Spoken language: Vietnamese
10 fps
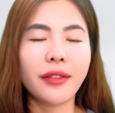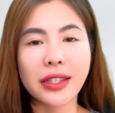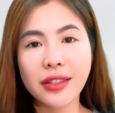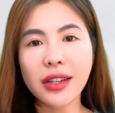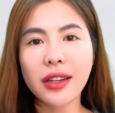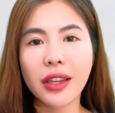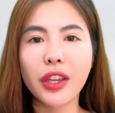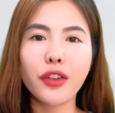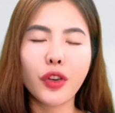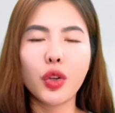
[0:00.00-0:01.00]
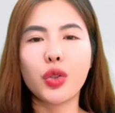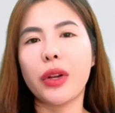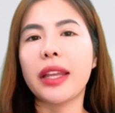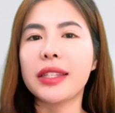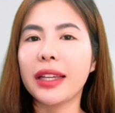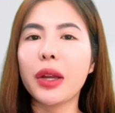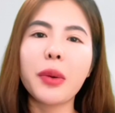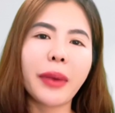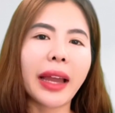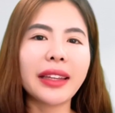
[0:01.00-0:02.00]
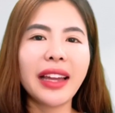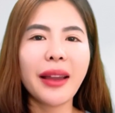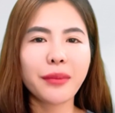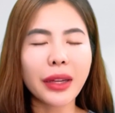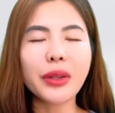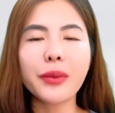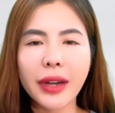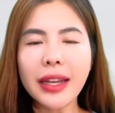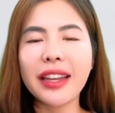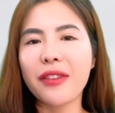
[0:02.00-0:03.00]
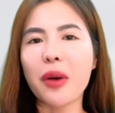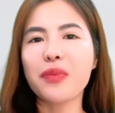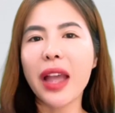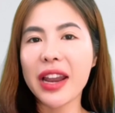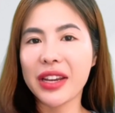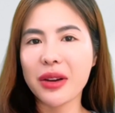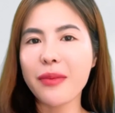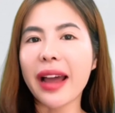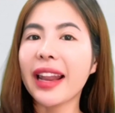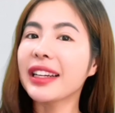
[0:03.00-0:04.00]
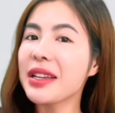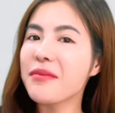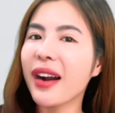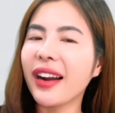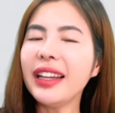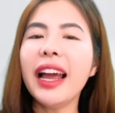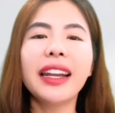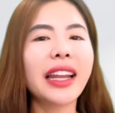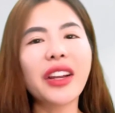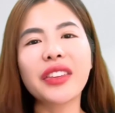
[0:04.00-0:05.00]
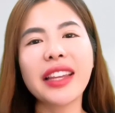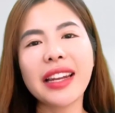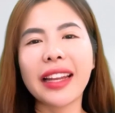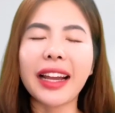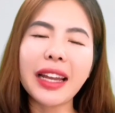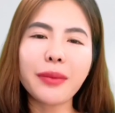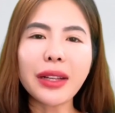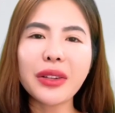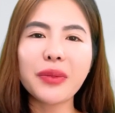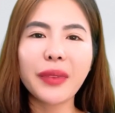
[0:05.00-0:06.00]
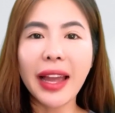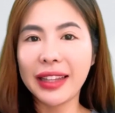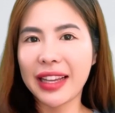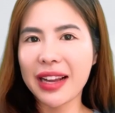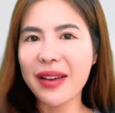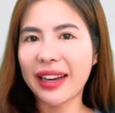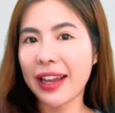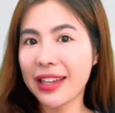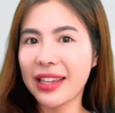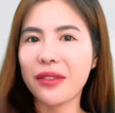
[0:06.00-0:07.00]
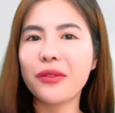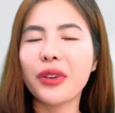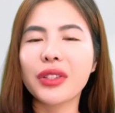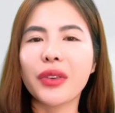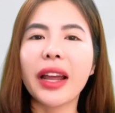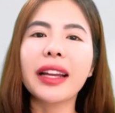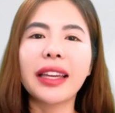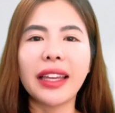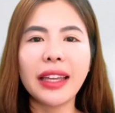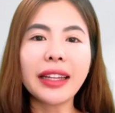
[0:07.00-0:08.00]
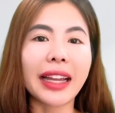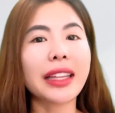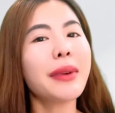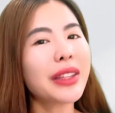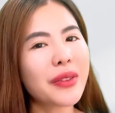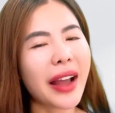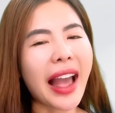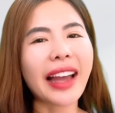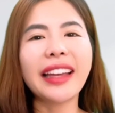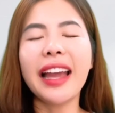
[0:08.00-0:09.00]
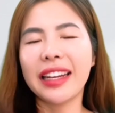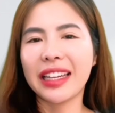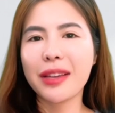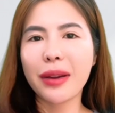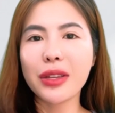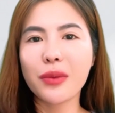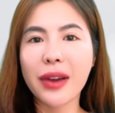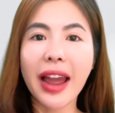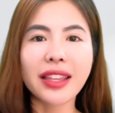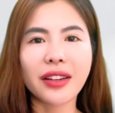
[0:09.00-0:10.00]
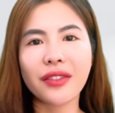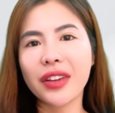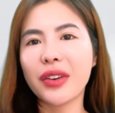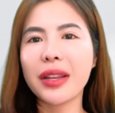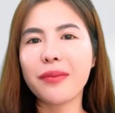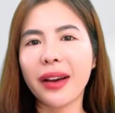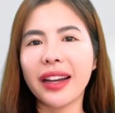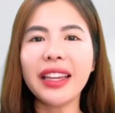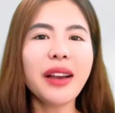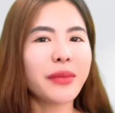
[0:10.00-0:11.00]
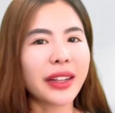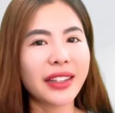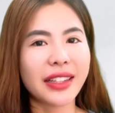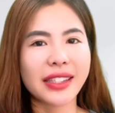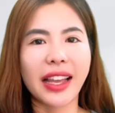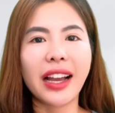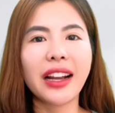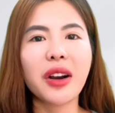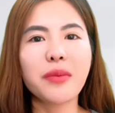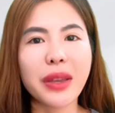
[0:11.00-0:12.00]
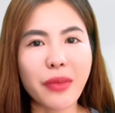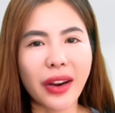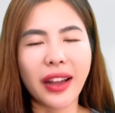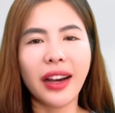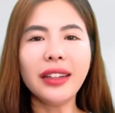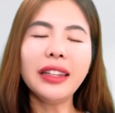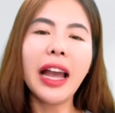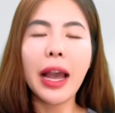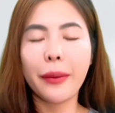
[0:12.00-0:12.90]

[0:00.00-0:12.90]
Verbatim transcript: Và trước khi vô chủ đề chính ngày hôm nay, Bác Nhung rất hy vọng nếu bạn là người mới lần đầu tiên ghé kênh Bác Nhung thì các bạn hãy nhấn vô dấu đăng ký cạnh tên Bác Nhung ha để khi Bác Nhung ra những video clip mới mọi người sẽ không bị bỏ lỡ.